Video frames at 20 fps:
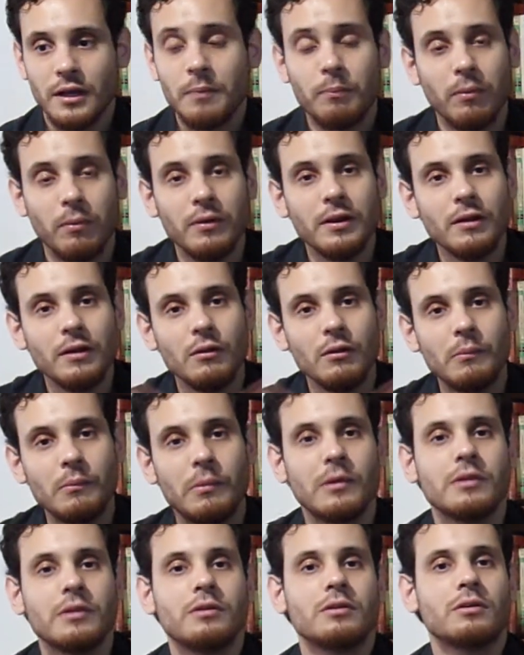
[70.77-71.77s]
es ponerlo
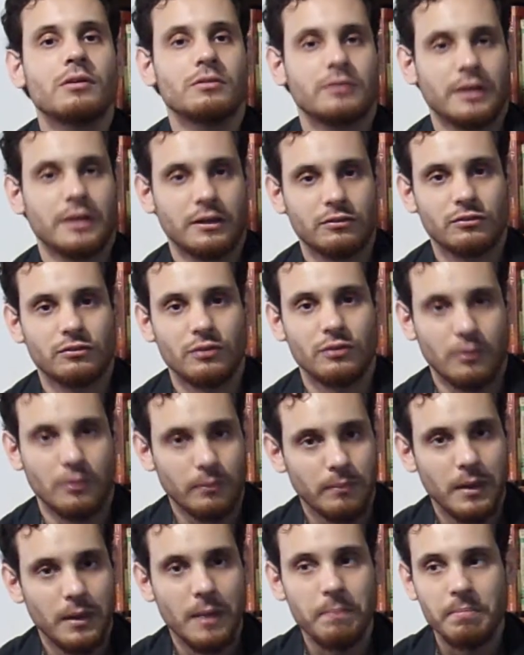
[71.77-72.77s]
un poquito en contexto,
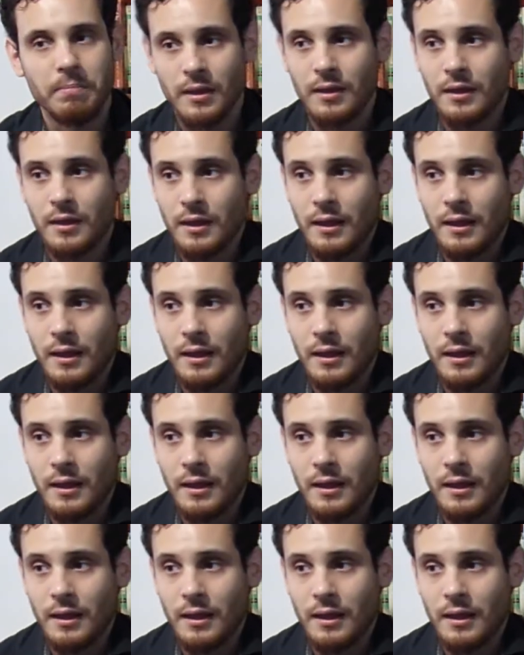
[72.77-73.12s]
¿bien?